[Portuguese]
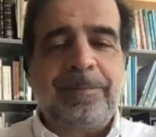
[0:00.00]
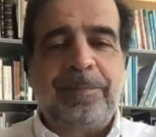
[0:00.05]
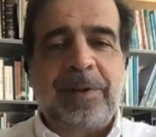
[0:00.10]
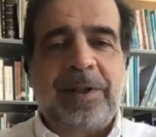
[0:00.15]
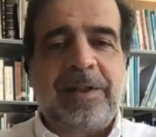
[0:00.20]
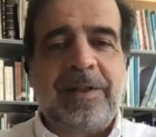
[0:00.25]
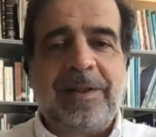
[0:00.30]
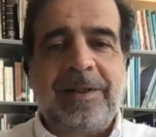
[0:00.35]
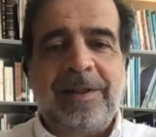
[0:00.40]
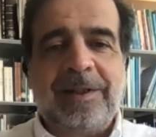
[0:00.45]

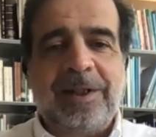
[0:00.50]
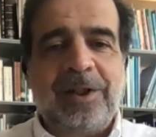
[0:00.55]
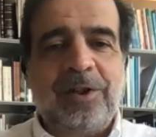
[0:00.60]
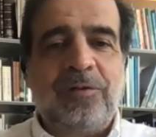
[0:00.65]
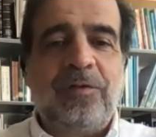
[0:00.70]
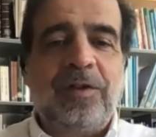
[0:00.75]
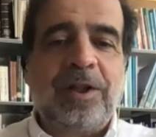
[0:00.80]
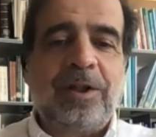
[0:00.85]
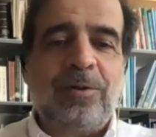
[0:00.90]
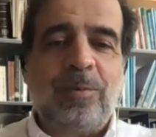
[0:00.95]
presenças
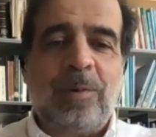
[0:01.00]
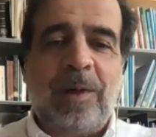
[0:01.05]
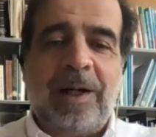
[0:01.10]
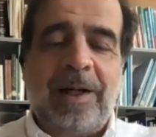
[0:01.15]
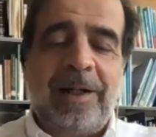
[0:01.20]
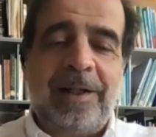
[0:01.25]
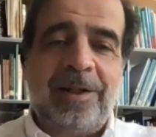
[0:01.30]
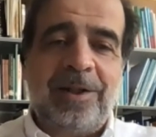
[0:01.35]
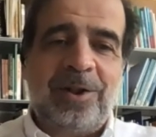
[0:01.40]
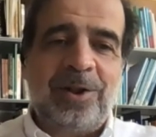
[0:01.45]

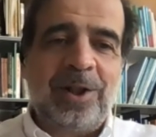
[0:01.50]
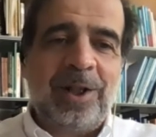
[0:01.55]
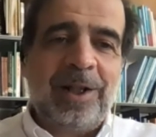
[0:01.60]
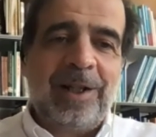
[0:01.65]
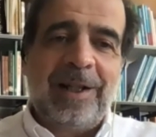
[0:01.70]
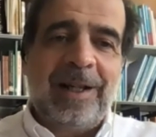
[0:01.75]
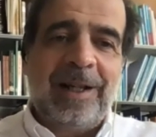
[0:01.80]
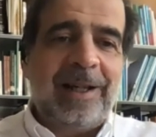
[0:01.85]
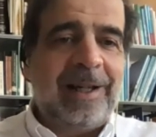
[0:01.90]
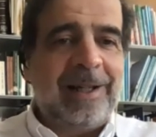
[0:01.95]
virtuais
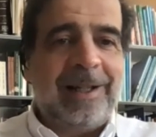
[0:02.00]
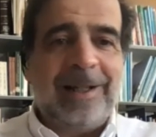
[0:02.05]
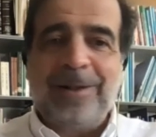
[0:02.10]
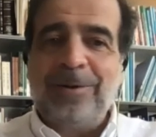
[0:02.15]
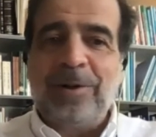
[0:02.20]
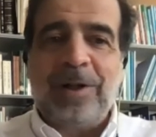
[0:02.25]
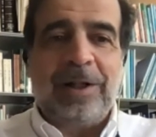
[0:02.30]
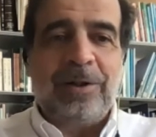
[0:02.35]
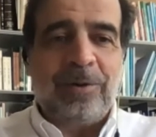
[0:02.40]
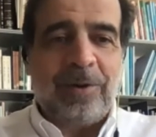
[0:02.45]
uh,
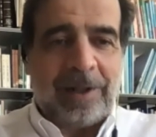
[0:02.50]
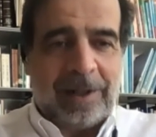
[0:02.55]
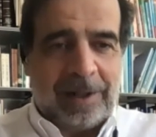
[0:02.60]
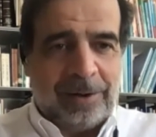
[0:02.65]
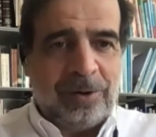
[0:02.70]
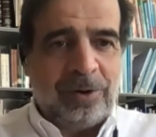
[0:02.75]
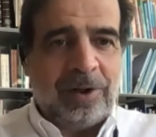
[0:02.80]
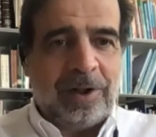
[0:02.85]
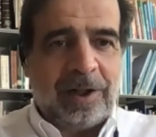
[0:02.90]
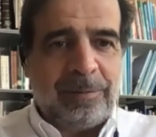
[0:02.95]
durante
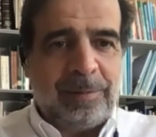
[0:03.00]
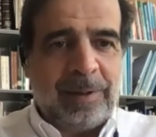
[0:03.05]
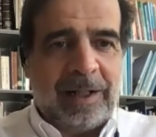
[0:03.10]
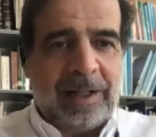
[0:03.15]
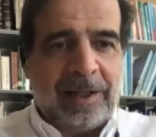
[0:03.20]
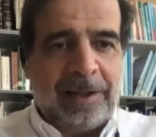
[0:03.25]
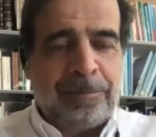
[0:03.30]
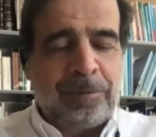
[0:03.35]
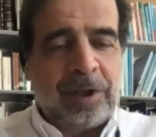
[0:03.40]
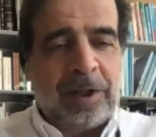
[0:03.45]
horários de
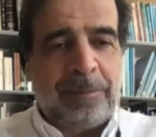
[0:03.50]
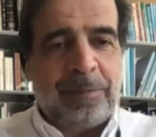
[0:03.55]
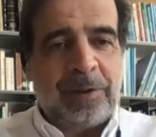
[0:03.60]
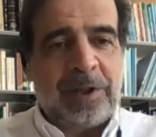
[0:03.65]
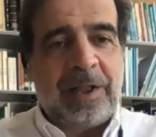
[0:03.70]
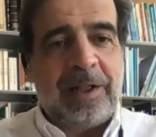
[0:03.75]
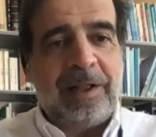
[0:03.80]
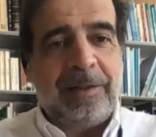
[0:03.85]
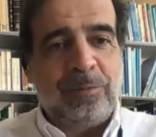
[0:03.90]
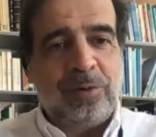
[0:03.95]
trabalho. E, portanto,
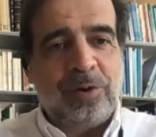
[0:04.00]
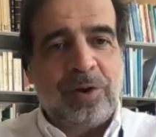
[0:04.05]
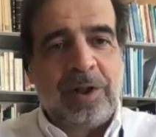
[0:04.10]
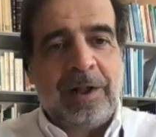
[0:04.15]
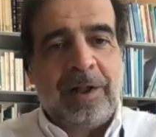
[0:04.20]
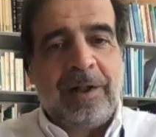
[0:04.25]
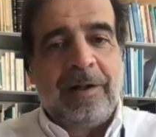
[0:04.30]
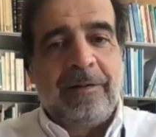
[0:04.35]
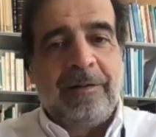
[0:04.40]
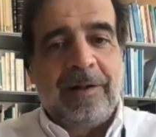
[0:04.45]
pretendemos,
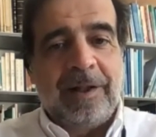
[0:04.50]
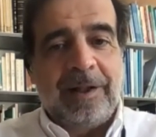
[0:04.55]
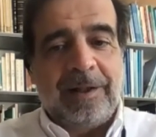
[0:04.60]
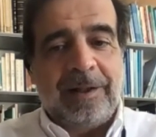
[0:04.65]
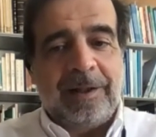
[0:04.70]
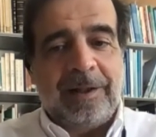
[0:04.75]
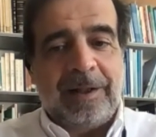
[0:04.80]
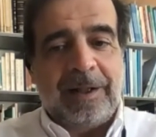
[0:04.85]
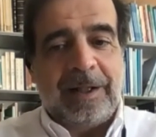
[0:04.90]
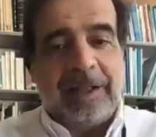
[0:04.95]

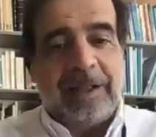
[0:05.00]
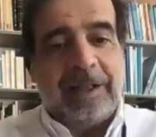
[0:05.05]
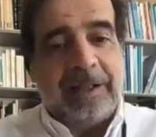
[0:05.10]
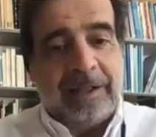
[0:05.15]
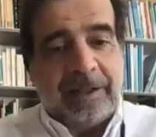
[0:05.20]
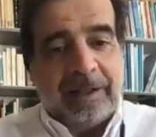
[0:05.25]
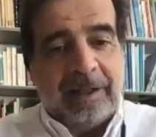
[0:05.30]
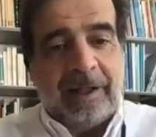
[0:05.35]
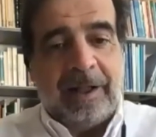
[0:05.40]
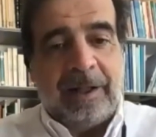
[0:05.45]
uh,
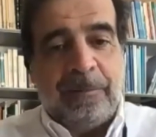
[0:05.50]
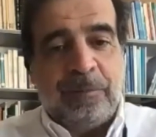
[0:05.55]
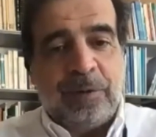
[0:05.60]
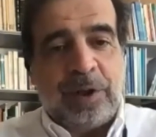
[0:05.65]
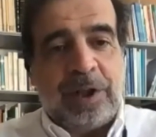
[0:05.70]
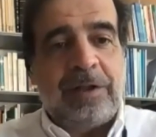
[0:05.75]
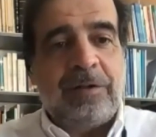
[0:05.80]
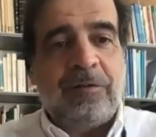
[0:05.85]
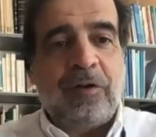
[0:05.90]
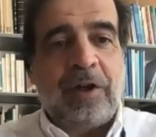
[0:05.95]
e, e, por
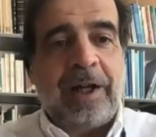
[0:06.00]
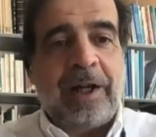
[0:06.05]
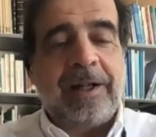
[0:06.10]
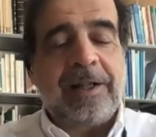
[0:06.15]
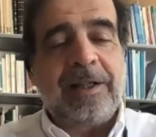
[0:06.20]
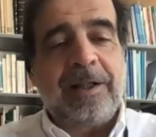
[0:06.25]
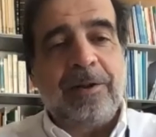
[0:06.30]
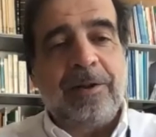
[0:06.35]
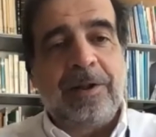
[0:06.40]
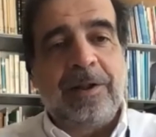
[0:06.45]
isso foi a
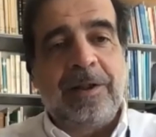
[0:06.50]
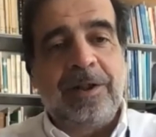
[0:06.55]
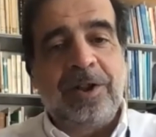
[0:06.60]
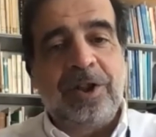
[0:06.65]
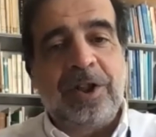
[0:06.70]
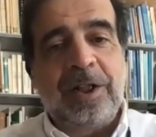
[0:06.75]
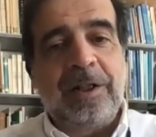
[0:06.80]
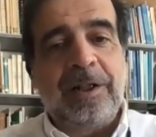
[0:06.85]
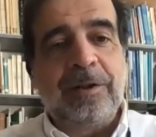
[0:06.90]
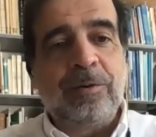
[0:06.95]
razão de
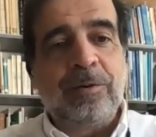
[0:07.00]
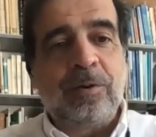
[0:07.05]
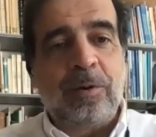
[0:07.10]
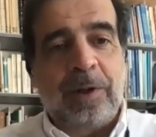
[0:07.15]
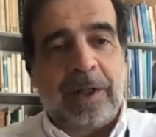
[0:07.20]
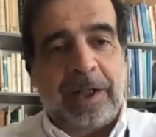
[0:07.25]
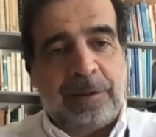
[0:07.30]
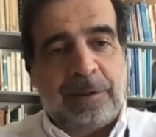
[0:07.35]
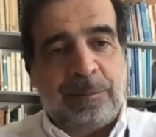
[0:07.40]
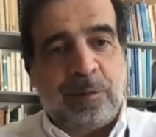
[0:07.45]
estender o
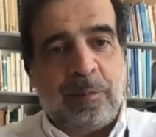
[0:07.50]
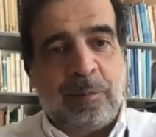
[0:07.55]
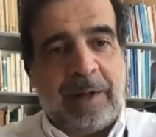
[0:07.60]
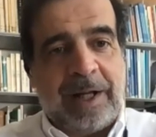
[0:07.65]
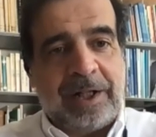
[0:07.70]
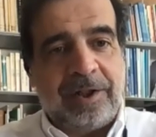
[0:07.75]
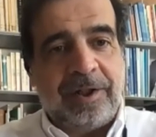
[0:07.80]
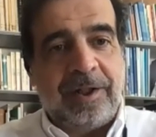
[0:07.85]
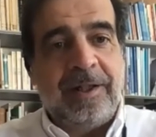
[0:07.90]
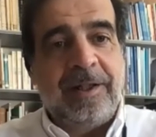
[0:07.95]
Congresso por
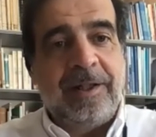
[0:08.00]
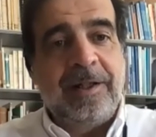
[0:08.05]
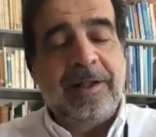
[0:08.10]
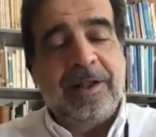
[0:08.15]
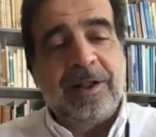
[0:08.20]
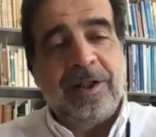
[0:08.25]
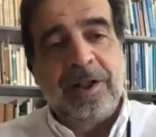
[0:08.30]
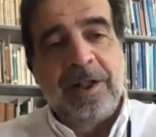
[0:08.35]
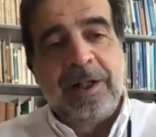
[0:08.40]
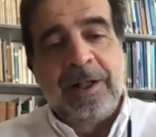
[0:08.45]
mais
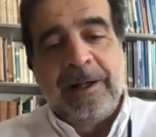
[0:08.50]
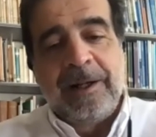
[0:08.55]
dias,